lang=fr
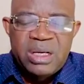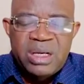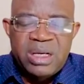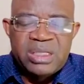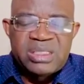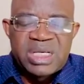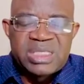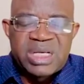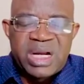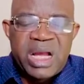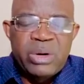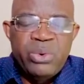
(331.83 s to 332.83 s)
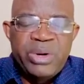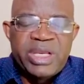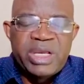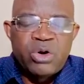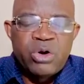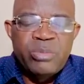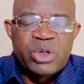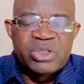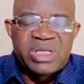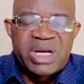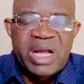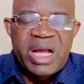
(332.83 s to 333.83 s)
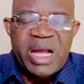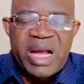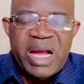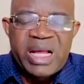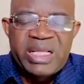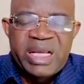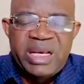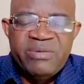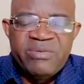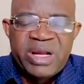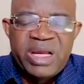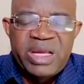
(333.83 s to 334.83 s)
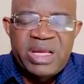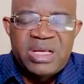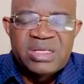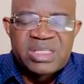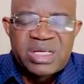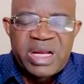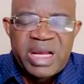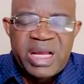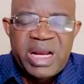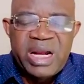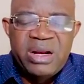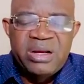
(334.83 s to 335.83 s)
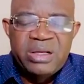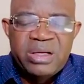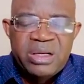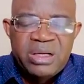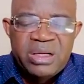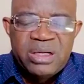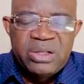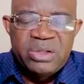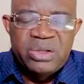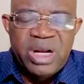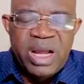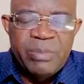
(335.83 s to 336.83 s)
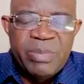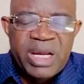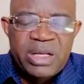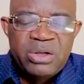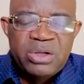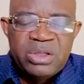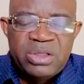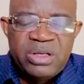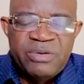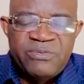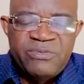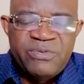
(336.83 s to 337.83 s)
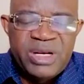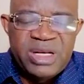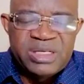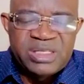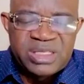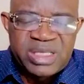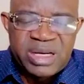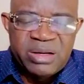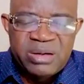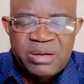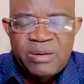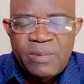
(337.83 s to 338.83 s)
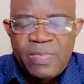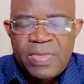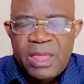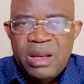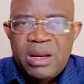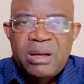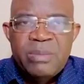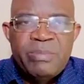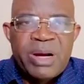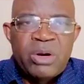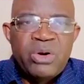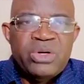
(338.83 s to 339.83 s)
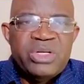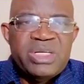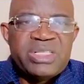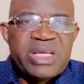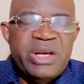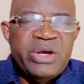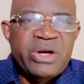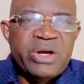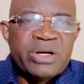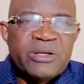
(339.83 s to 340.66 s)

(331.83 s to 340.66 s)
et ce sera lui qui commencera à délivrer Israël de la main des Philistins. Parole du Seigneur.